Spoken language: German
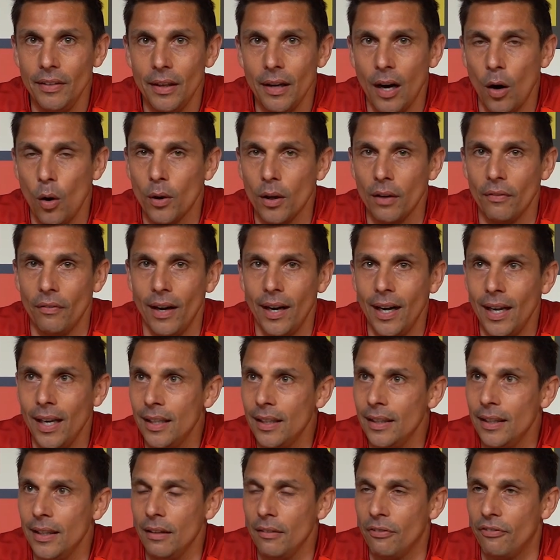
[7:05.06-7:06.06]
wie Hauke Wahl,
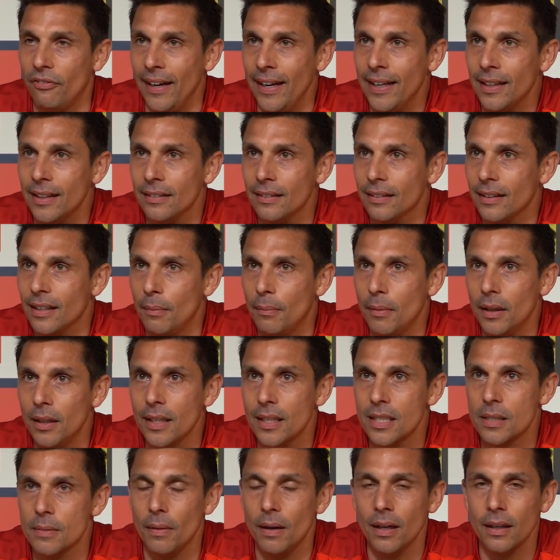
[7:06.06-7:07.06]
ein Infekt, kann man
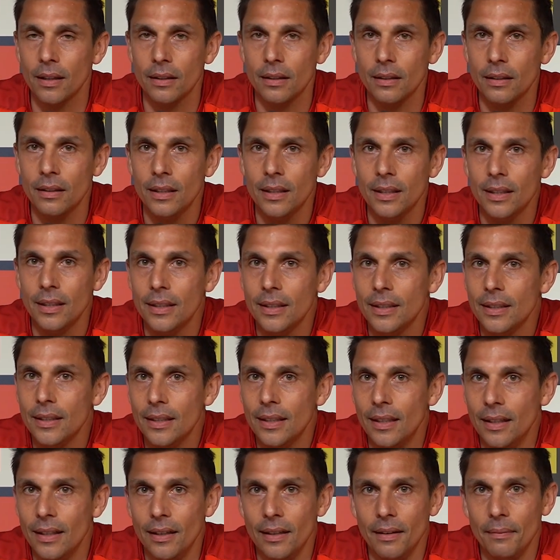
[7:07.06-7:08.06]
nichts machen
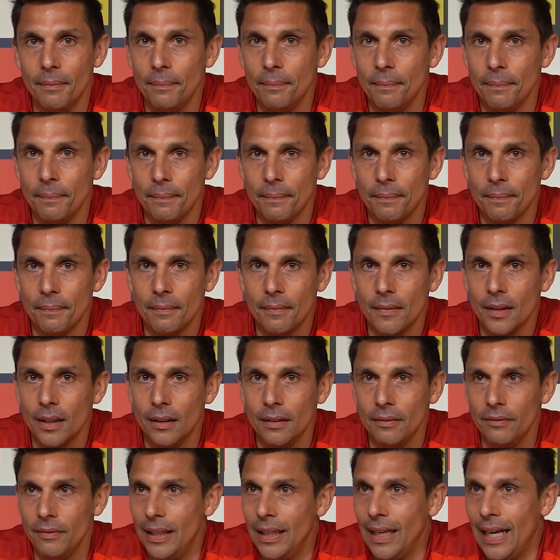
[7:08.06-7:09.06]
ähm,
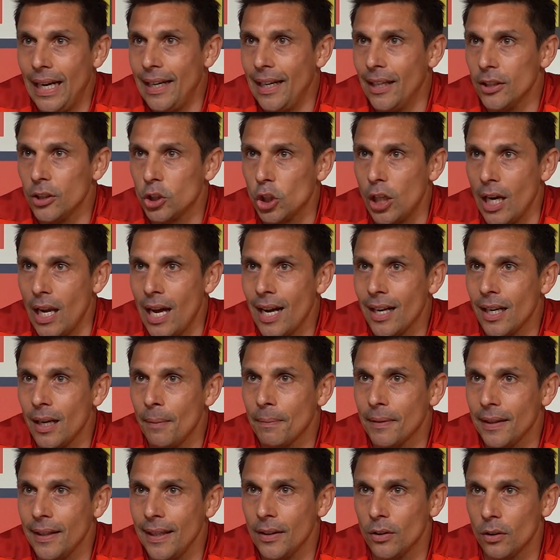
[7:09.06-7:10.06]
wenn einer einen Schlag
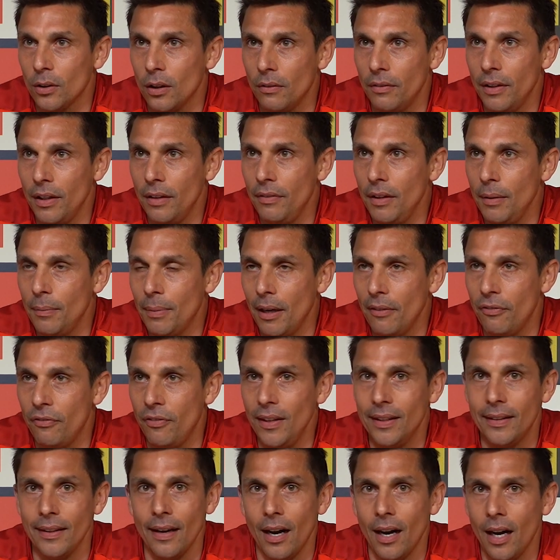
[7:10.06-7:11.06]
abkriegt oder wie, wie bei
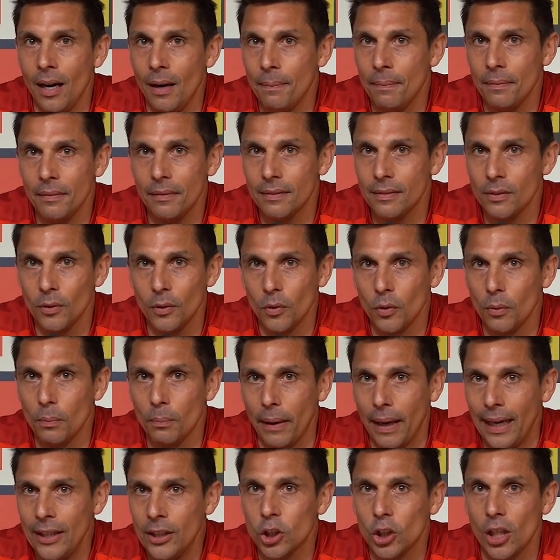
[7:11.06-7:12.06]
Fiete Ab, so, so ein
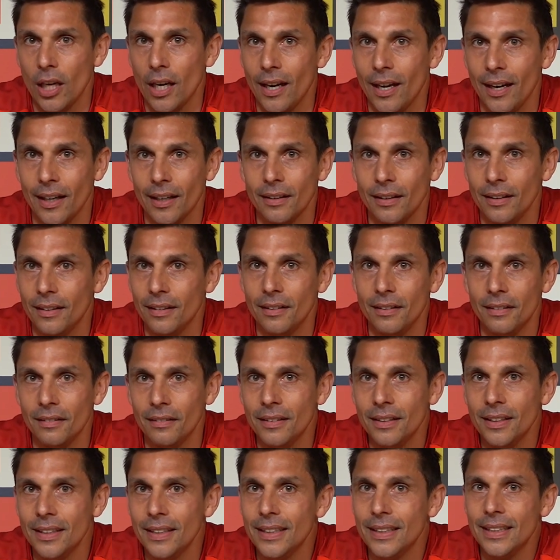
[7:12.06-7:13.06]
Brechschlag,
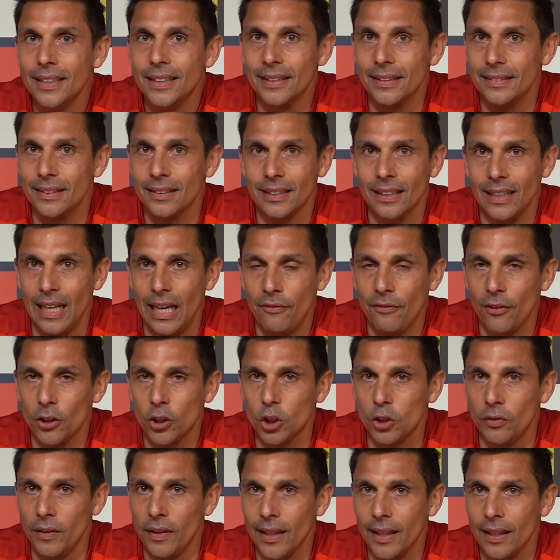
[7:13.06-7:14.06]
äh, das ist halt einfach
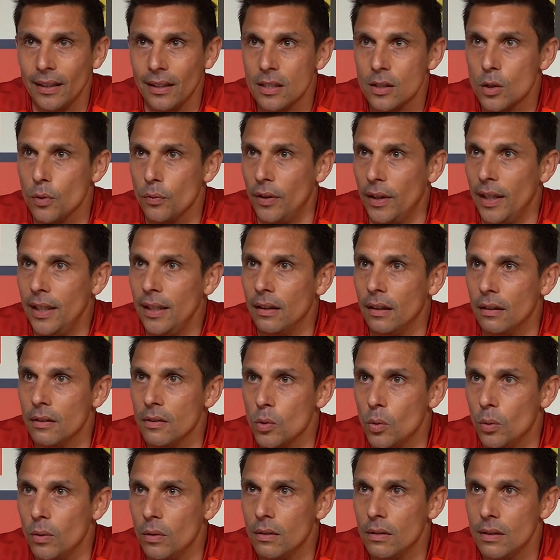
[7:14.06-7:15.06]
schwierig, das zu verhindern.
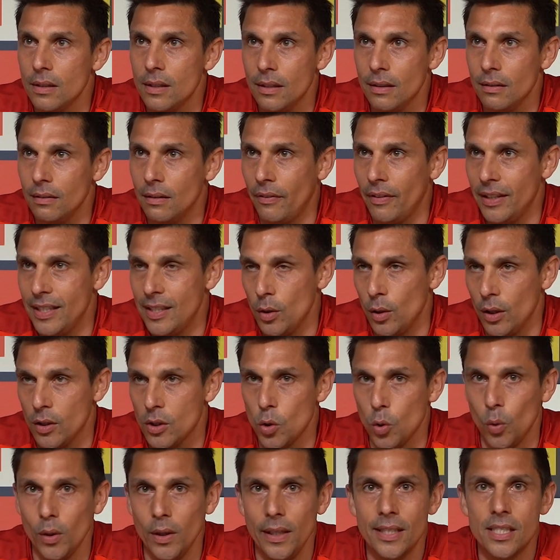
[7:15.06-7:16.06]
So. Aber die
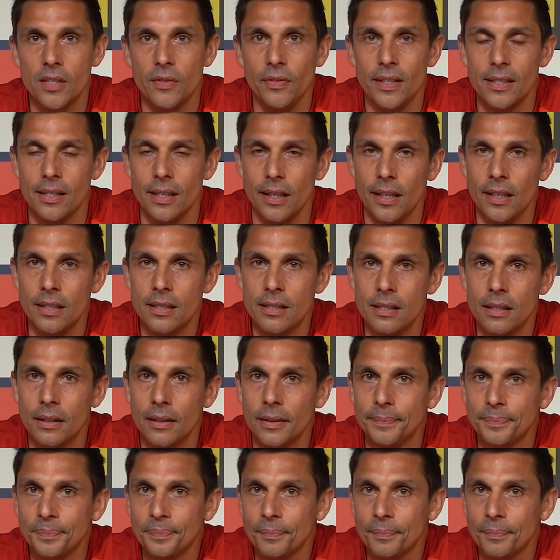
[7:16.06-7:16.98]
Situation ist, wie sie ist.